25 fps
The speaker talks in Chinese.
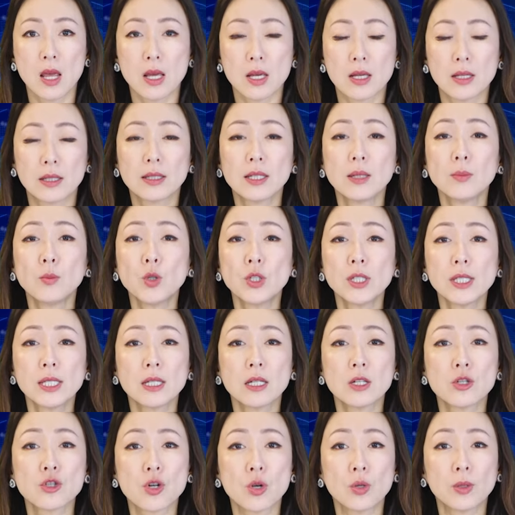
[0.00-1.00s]
新墨西
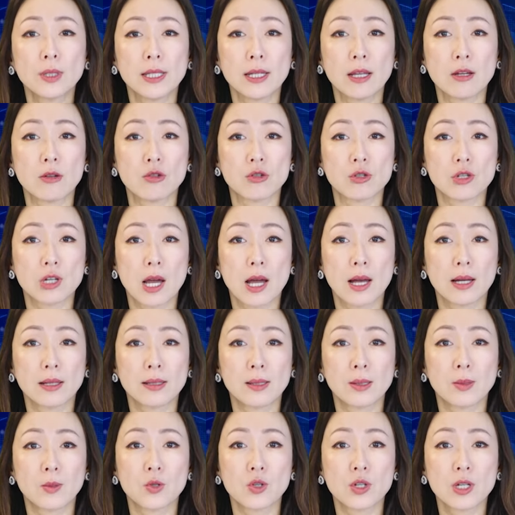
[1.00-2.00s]
哥州检察
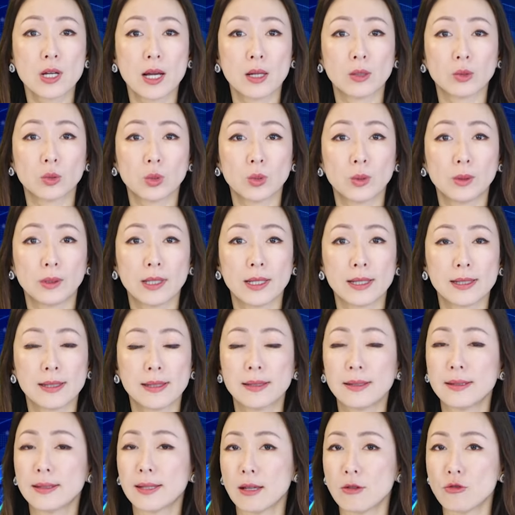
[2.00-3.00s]
总长托雷斯
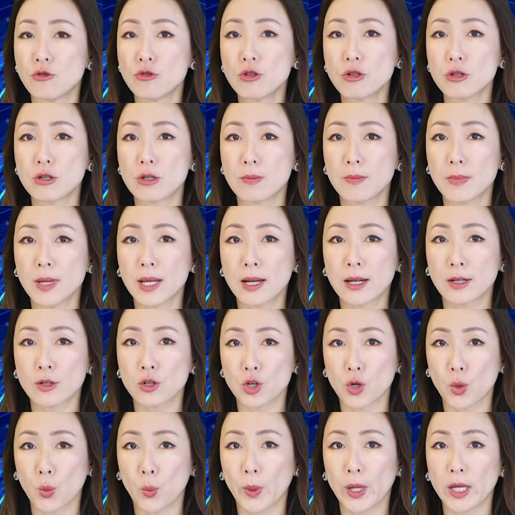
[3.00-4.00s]
曾指，Meta
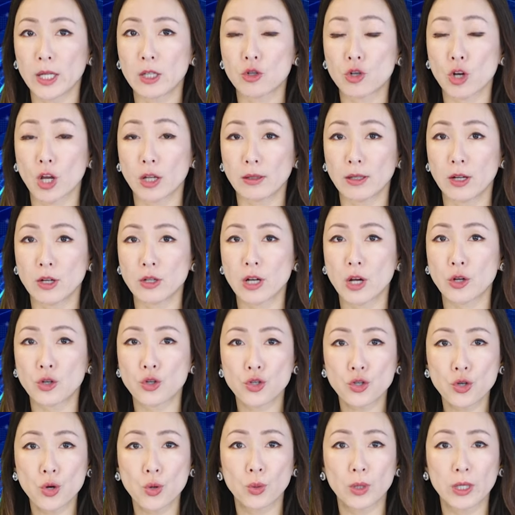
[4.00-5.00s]
成为成年人
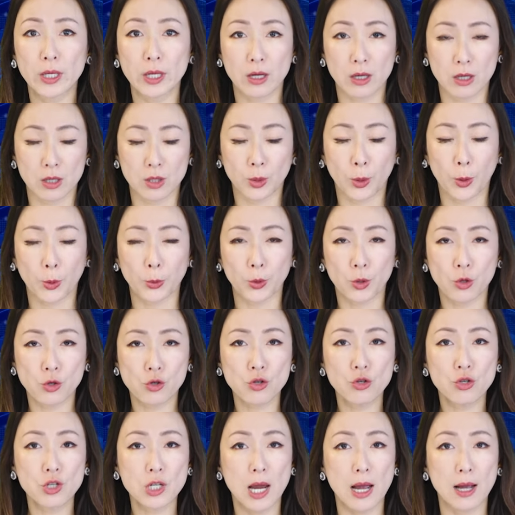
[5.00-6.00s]
狩猎儿童的
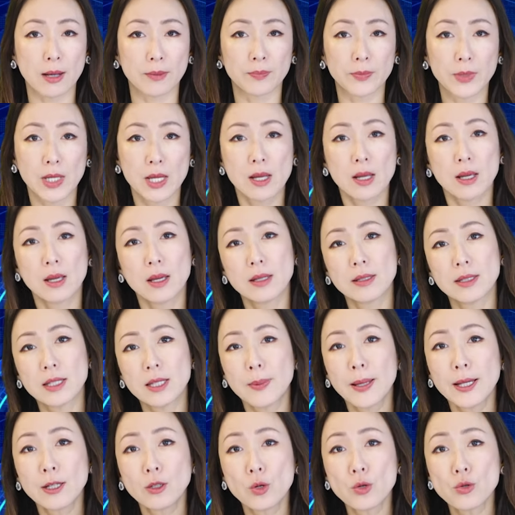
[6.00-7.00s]
市场。其
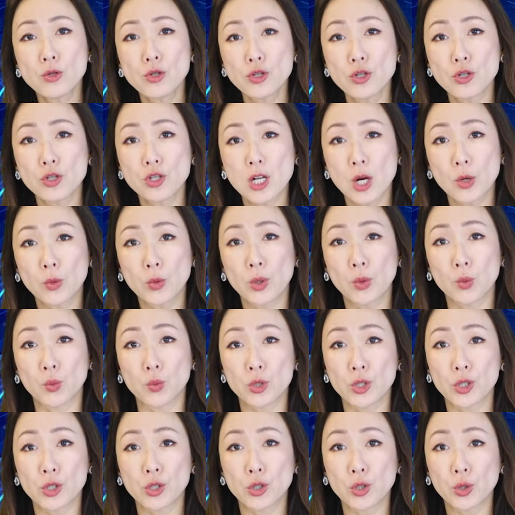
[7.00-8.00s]
办公室上月五
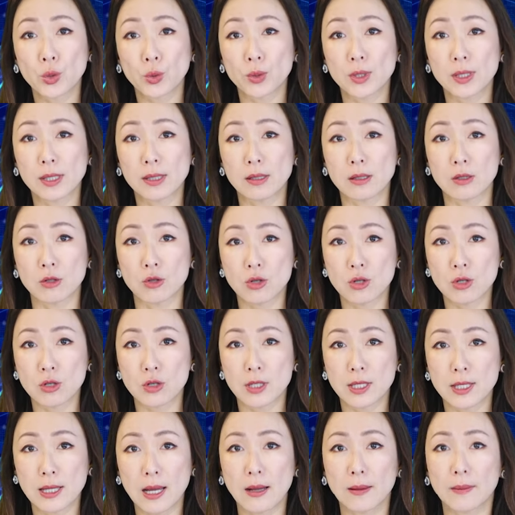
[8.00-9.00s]
日就此事
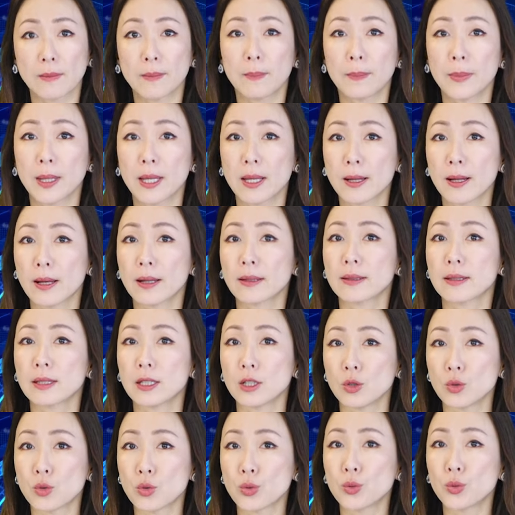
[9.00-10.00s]
向 Meta
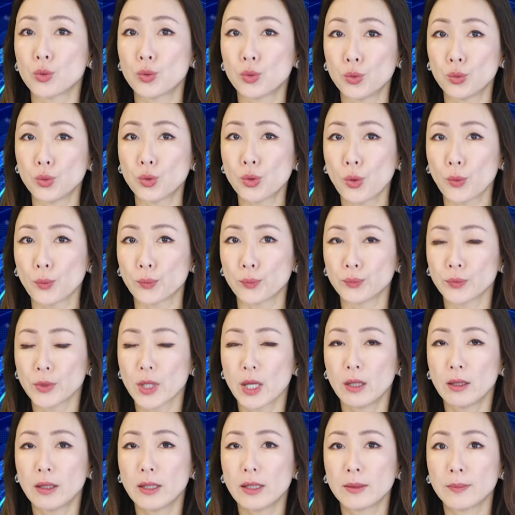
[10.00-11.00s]
提出诉讼，
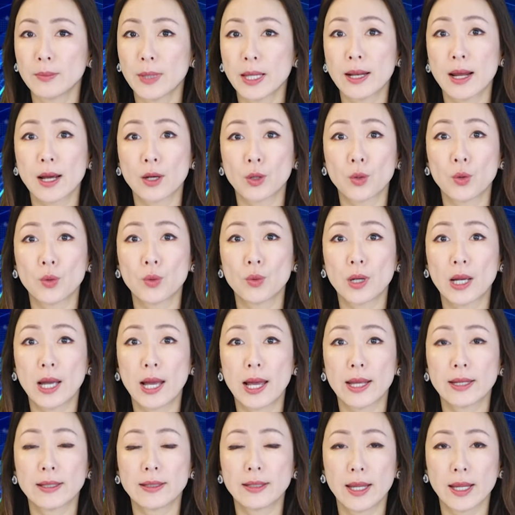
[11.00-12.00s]
令 Meta 公
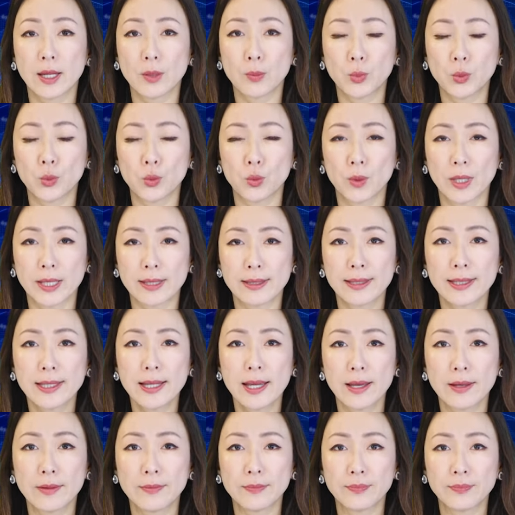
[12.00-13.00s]
开内部文
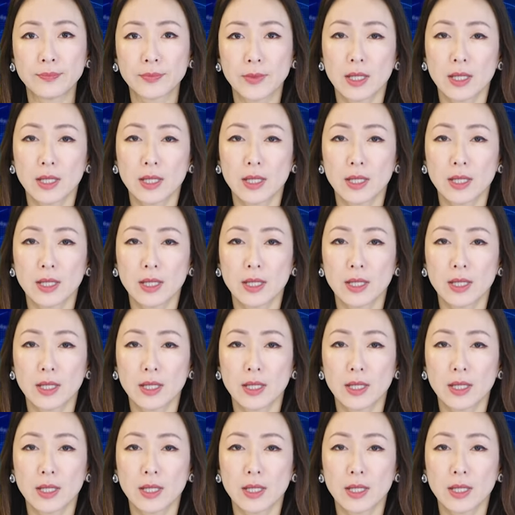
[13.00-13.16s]
件。